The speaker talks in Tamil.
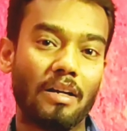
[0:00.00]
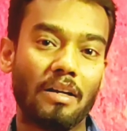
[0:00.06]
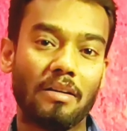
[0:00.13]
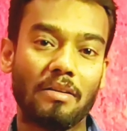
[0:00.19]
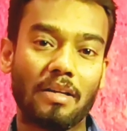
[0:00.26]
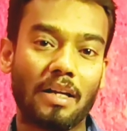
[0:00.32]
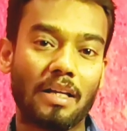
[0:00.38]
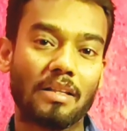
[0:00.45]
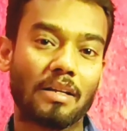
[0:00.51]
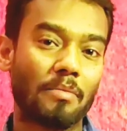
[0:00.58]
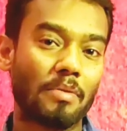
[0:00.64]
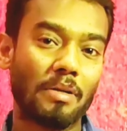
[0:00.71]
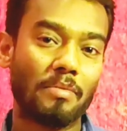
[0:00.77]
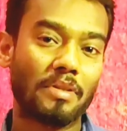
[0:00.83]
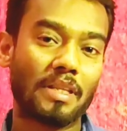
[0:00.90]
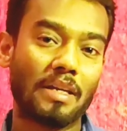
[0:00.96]
அதுக்கப்புறம்
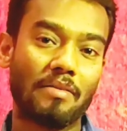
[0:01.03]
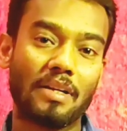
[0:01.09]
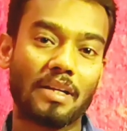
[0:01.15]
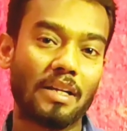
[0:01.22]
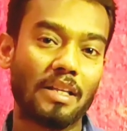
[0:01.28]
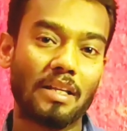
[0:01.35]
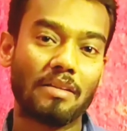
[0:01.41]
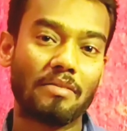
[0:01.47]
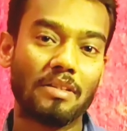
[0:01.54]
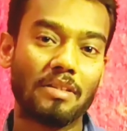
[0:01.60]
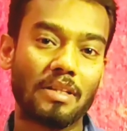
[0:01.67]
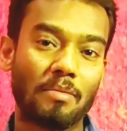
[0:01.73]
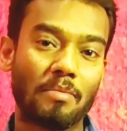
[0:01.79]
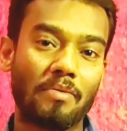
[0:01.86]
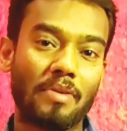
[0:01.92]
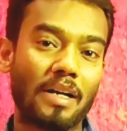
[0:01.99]
நம்மளுக்கு தேவை இருக்காது அதை வந்து
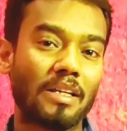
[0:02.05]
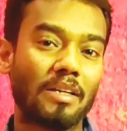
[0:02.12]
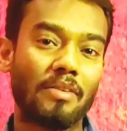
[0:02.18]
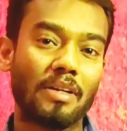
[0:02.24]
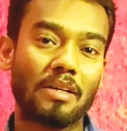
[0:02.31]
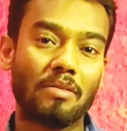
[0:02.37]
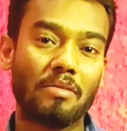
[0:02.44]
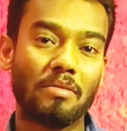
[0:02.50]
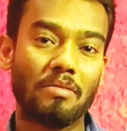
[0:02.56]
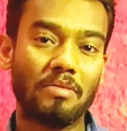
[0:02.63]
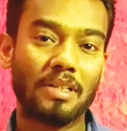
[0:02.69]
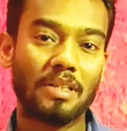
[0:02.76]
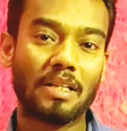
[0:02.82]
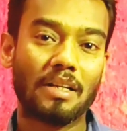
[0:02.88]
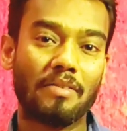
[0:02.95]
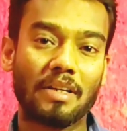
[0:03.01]
நம்ம வாங்கி வைக்கணும்
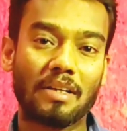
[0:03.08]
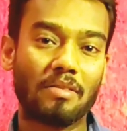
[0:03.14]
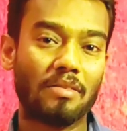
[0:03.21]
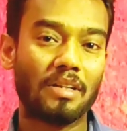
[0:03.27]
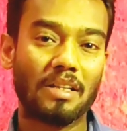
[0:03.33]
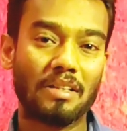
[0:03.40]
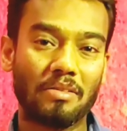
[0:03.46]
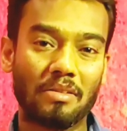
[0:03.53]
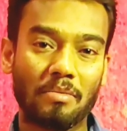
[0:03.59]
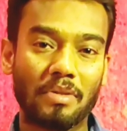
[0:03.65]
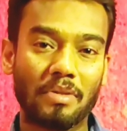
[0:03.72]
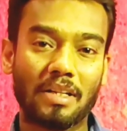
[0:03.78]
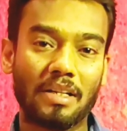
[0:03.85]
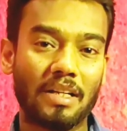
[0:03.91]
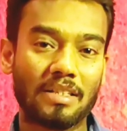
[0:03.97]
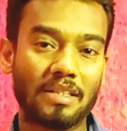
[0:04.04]
வீட்டில் வைக்கணுன்ட்டு அது நம்மளுக்கு
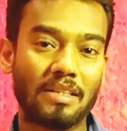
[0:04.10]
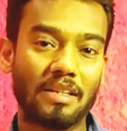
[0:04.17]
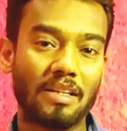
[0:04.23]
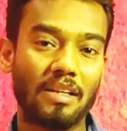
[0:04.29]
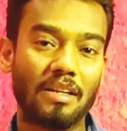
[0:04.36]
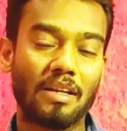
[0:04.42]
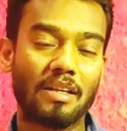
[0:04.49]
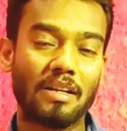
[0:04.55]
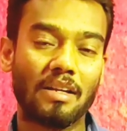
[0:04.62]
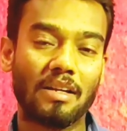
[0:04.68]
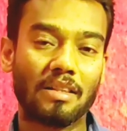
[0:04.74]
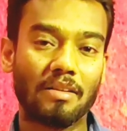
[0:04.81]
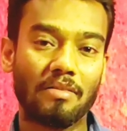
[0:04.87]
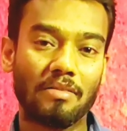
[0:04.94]
நெசசரி இல்லாத நேரத்தில் வந்து